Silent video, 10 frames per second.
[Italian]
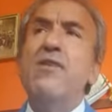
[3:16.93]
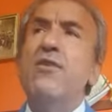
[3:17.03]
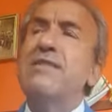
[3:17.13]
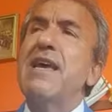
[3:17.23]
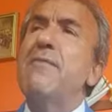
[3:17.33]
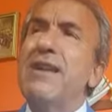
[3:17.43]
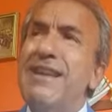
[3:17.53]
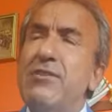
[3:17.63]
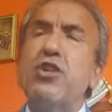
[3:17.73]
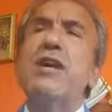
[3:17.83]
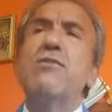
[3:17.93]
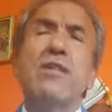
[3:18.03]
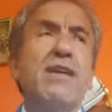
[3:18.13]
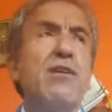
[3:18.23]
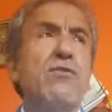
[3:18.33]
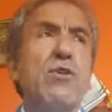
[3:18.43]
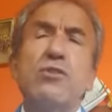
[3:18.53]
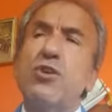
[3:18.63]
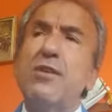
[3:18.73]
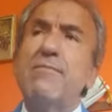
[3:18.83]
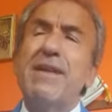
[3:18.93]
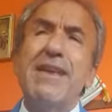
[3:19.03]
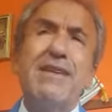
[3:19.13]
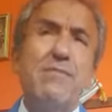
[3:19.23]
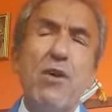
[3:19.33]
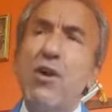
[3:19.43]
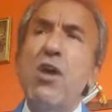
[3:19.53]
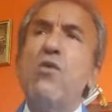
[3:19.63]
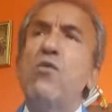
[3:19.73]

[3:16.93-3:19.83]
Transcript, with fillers: noi siamo il liceo Danilo Dolci di Palermo,